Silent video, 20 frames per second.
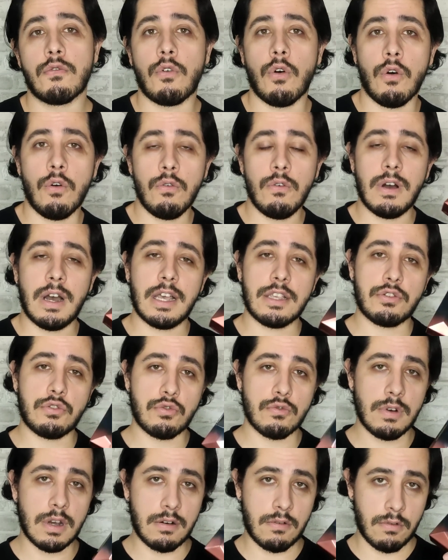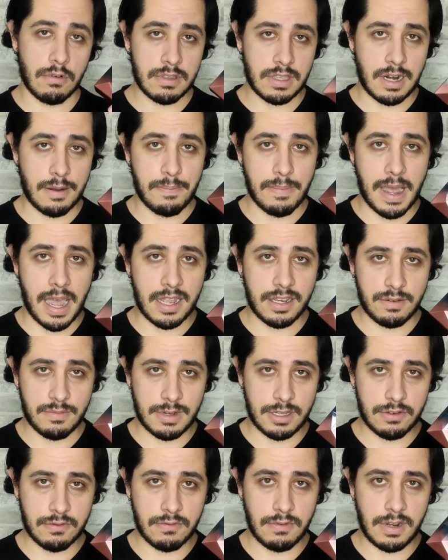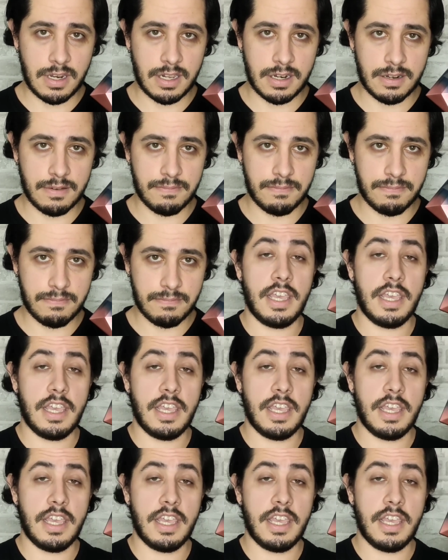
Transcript: com a sua contraparte masculina.